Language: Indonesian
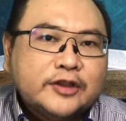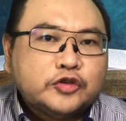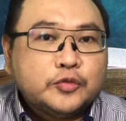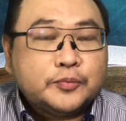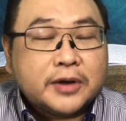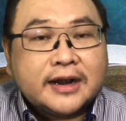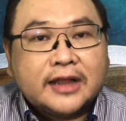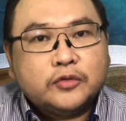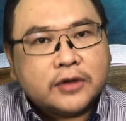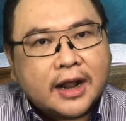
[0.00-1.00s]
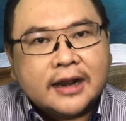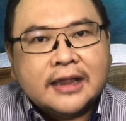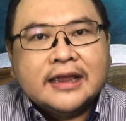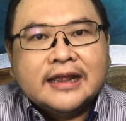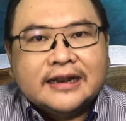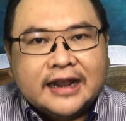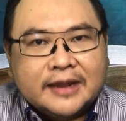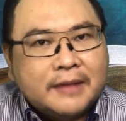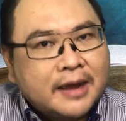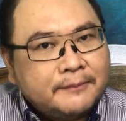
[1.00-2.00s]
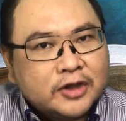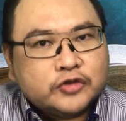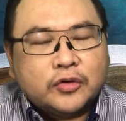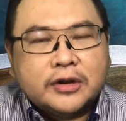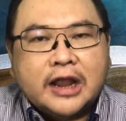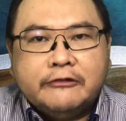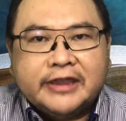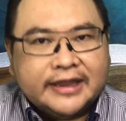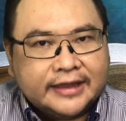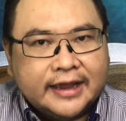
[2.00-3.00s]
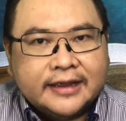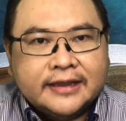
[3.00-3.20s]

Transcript: supranatural dari Bapa Sorgawi kita.